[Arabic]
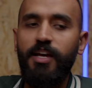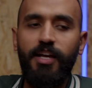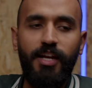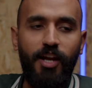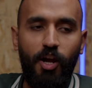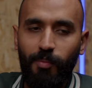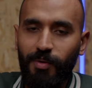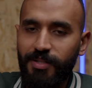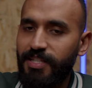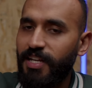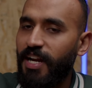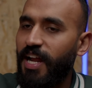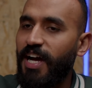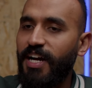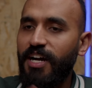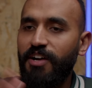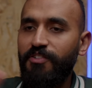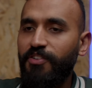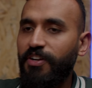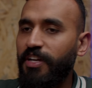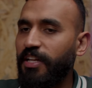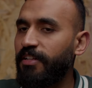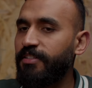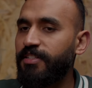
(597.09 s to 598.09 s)
لو مثلا حاجه
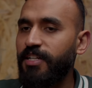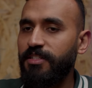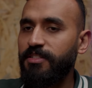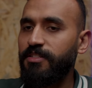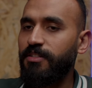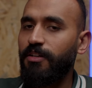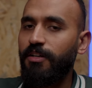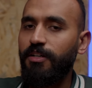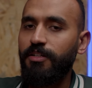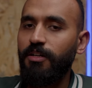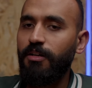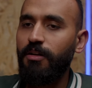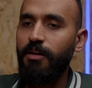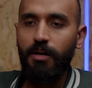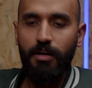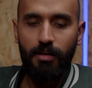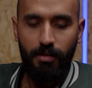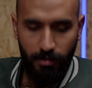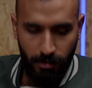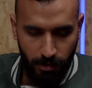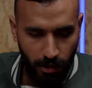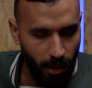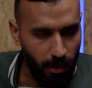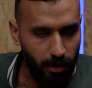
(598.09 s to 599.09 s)
في الكنيسه عايزين نغيرها
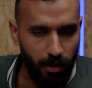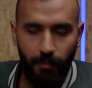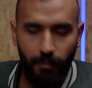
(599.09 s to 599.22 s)
يلا